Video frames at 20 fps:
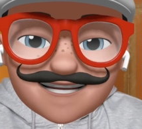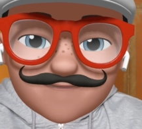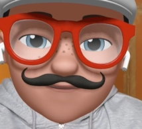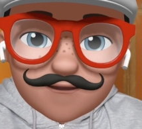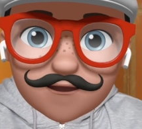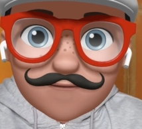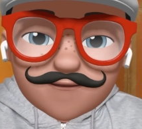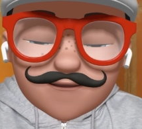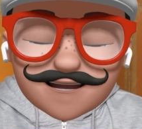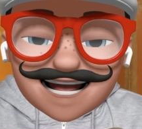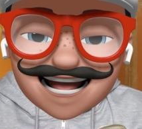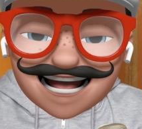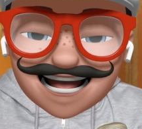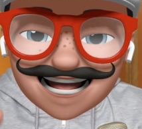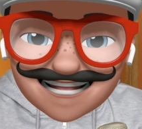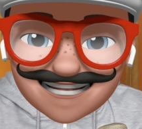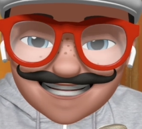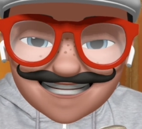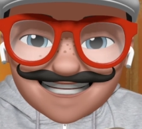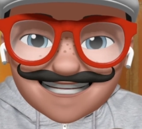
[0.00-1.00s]
formule
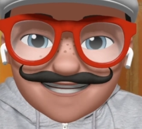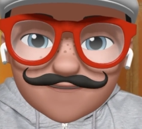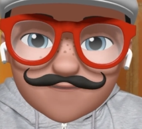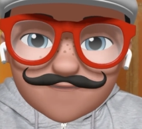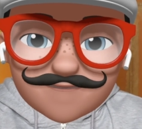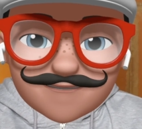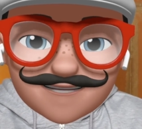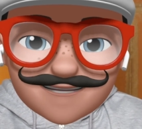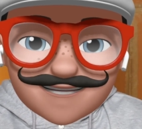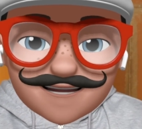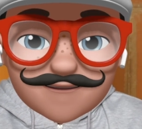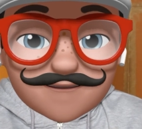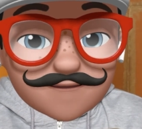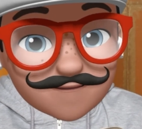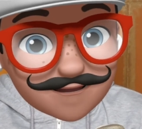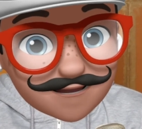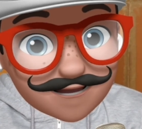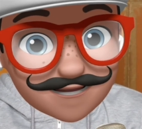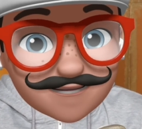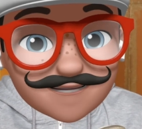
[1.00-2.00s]
assez innovante en
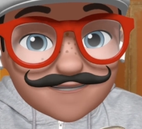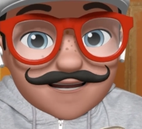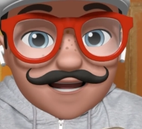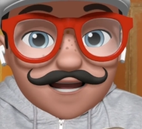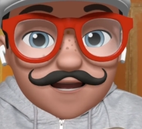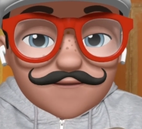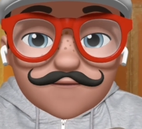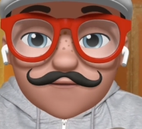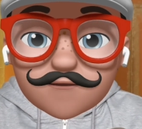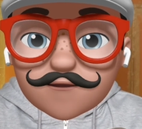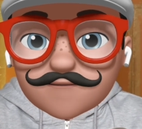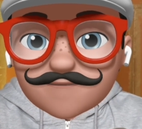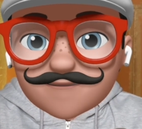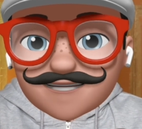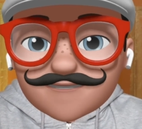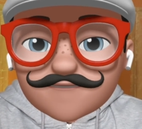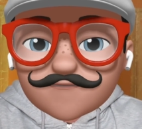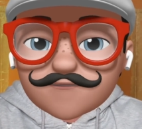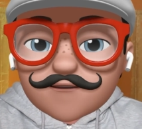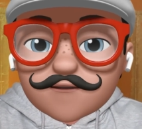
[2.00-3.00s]
France vous convient
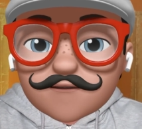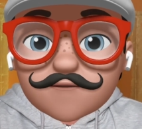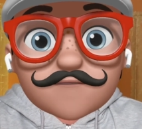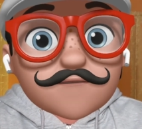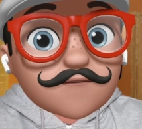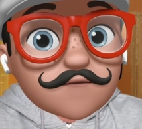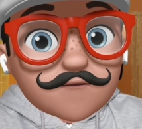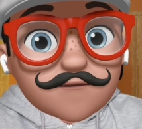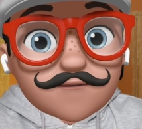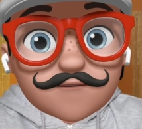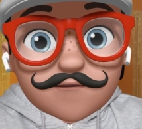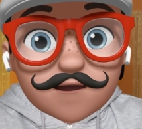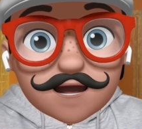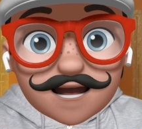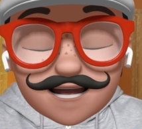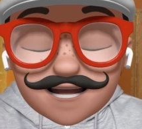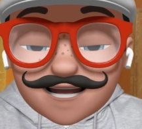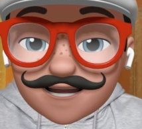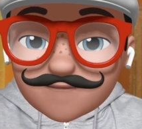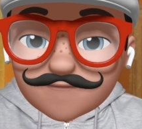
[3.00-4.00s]
selon vos
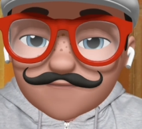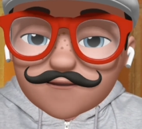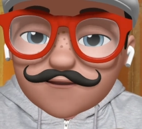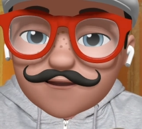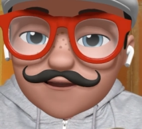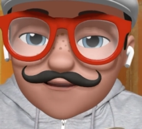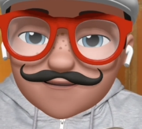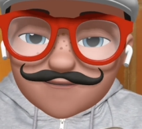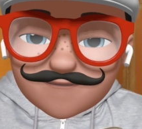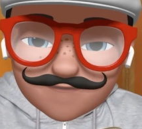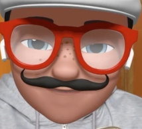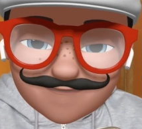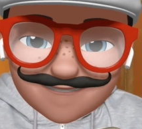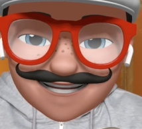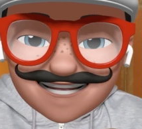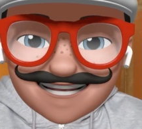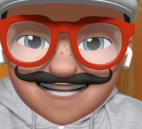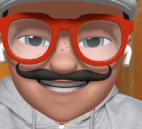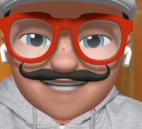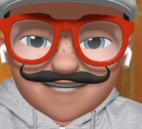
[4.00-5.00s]
besoins et vos
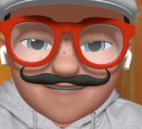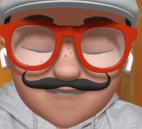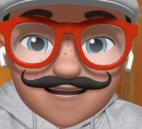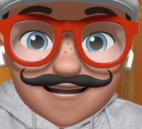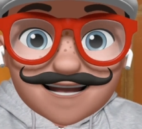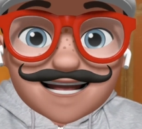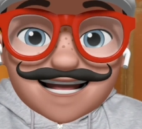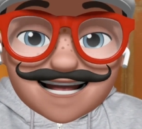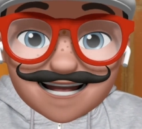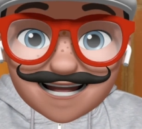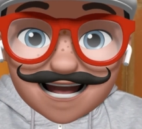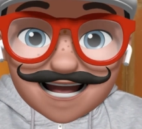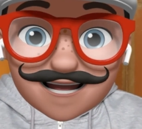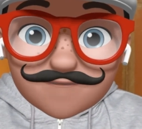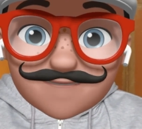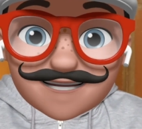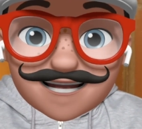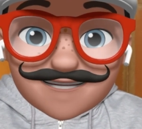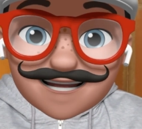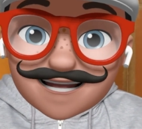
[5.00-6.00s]
utilisations, car
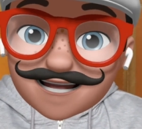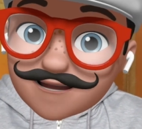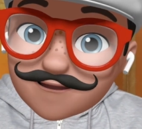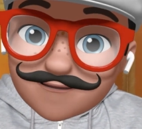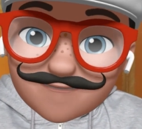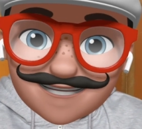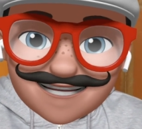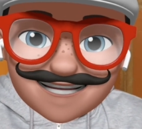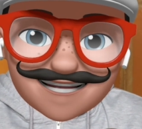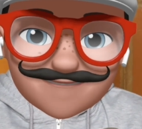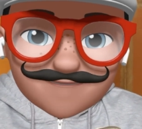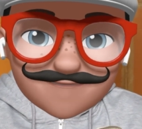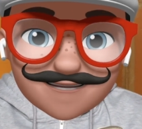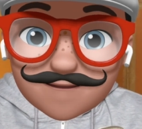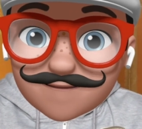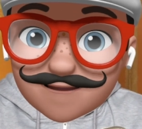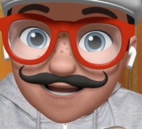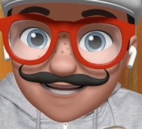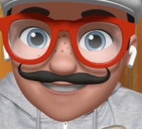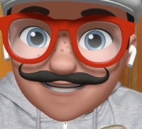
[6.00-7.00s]
vous savez, aux États-Unis
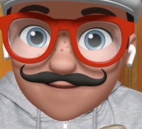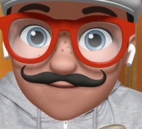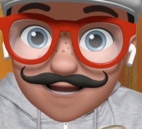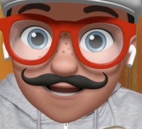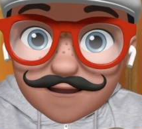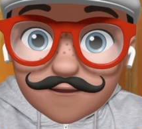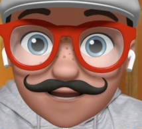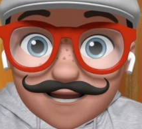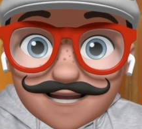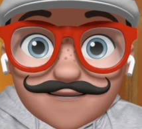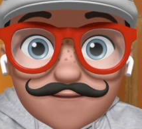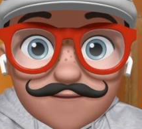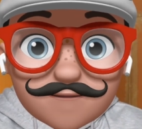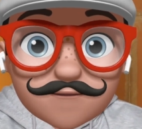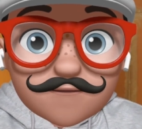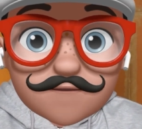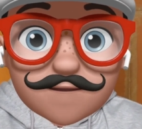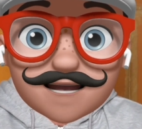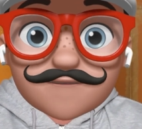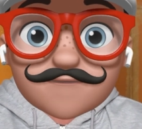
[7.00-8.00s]
par exemple, la location de
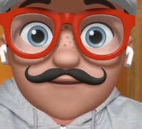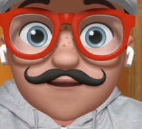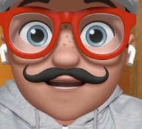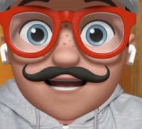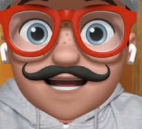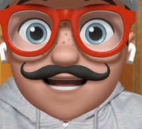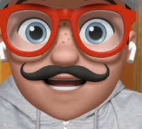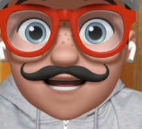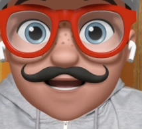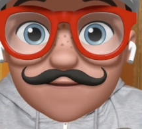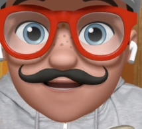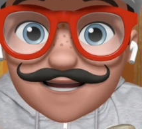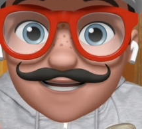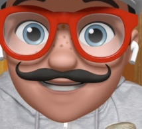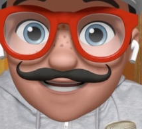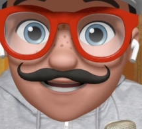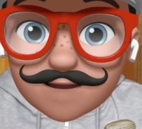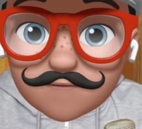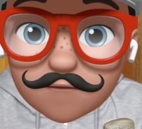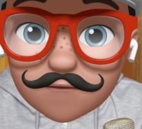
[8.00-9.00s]
smartphone eh ben, est
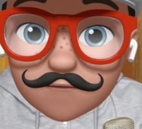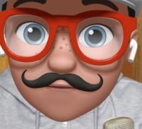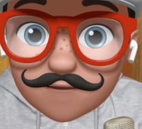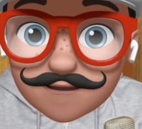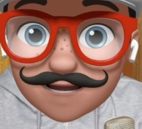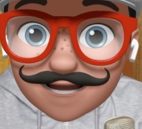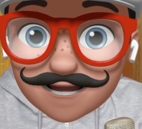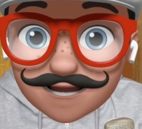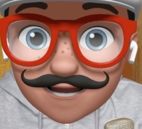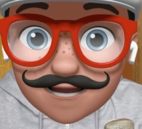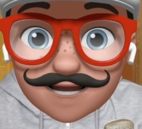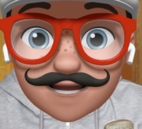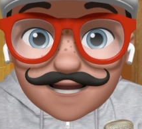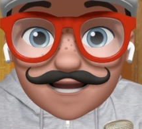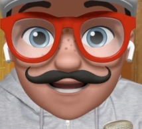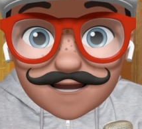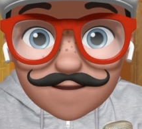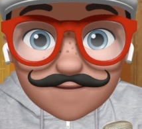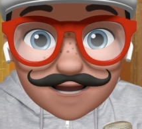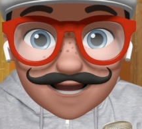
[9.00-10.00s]
très populaire. Hein.
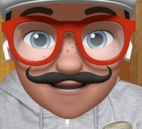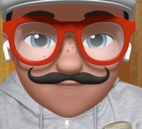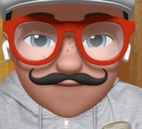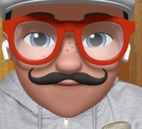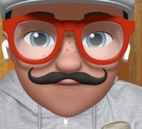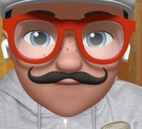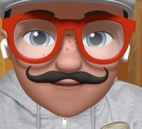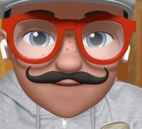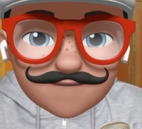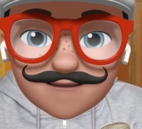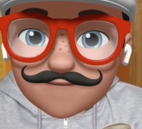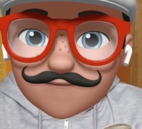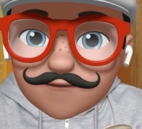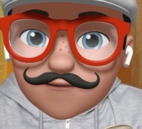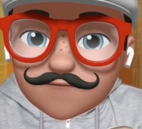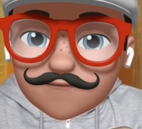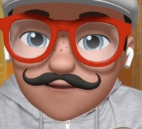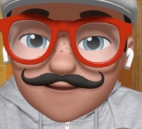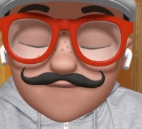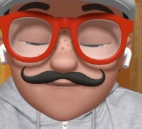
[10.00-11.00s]
Là-bas, vous pouvez même
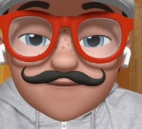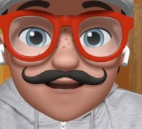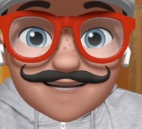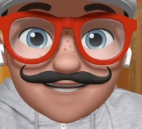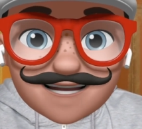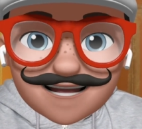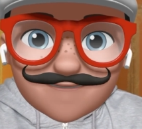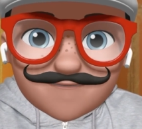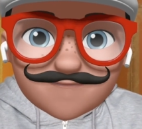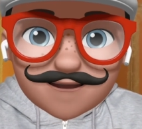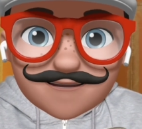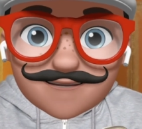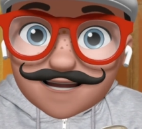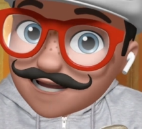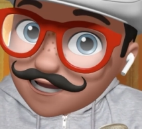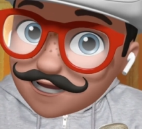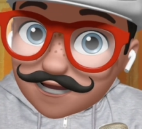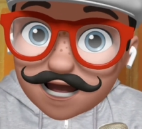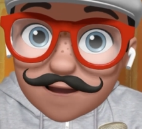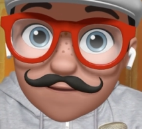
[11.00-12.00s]
louer votre iPhone
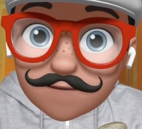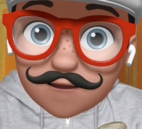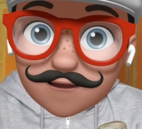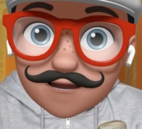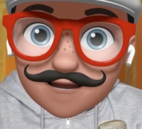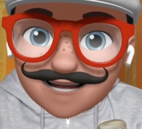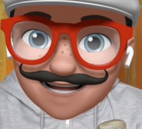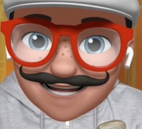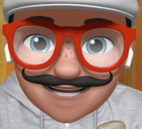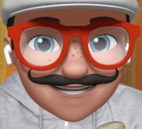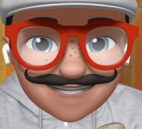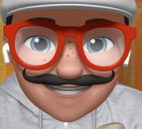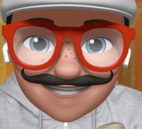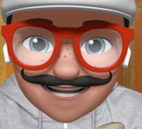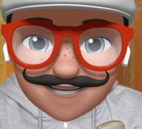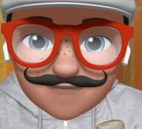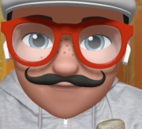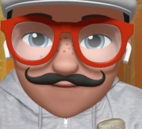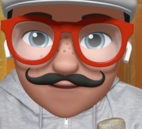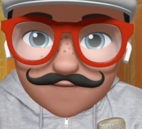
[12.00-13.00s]
chez Apple euh,
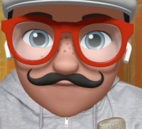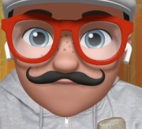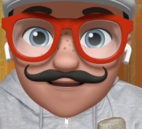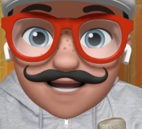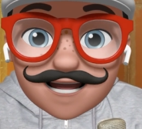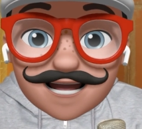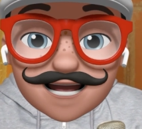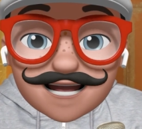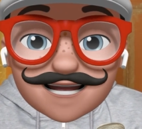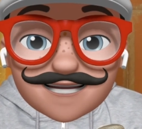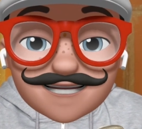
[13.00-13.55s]
directement. Et